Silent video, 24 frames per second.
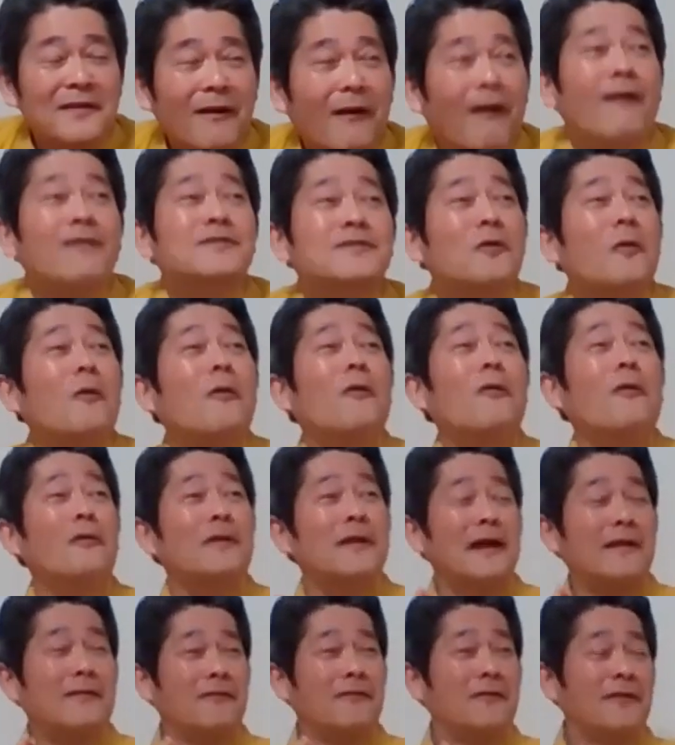あ、そう
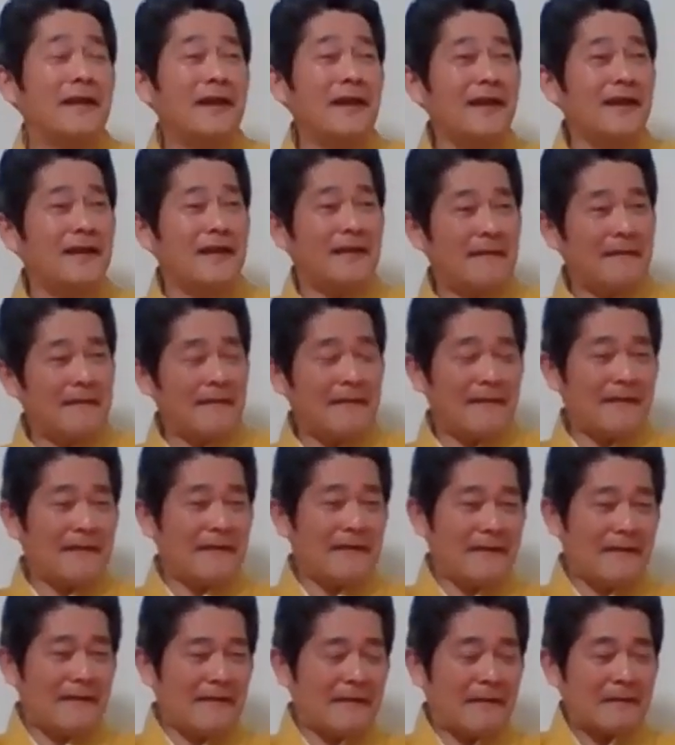なのね。
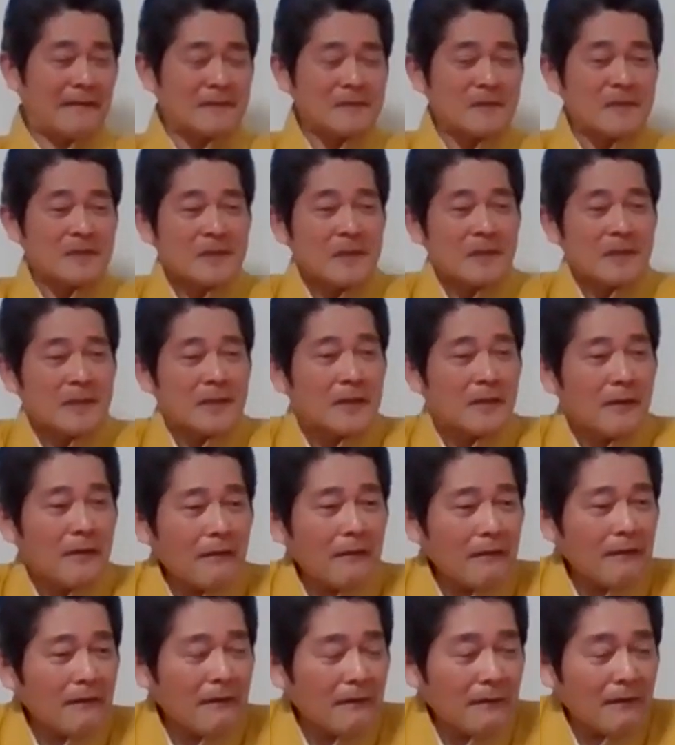ええー、
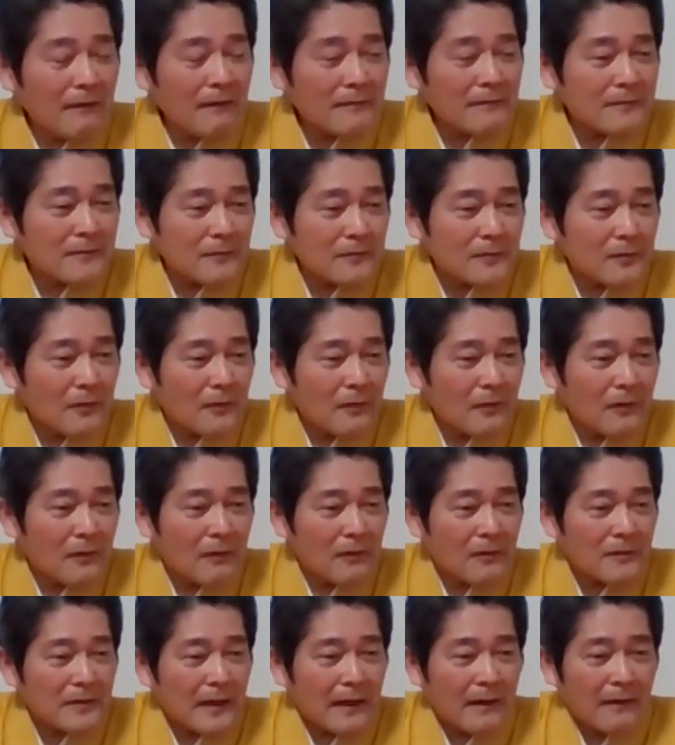えー、っと、
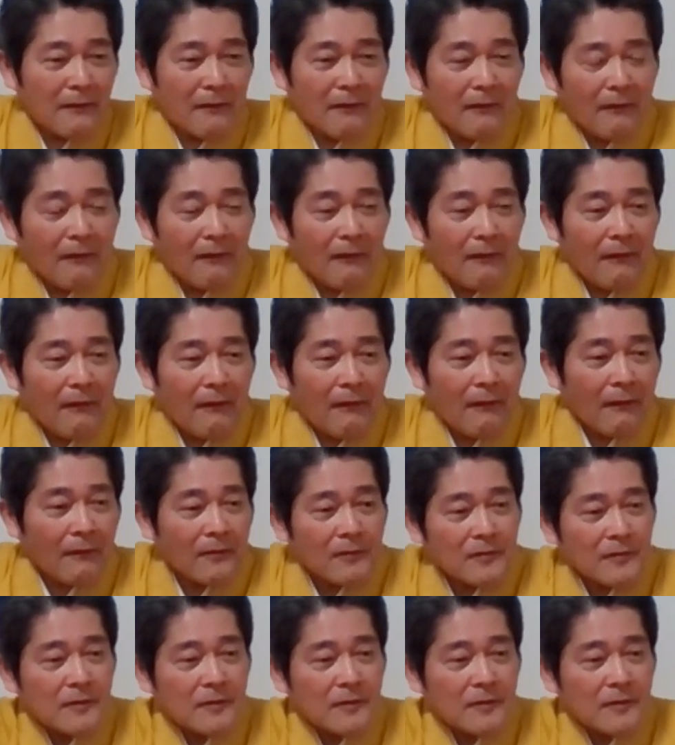どうだろう。あ、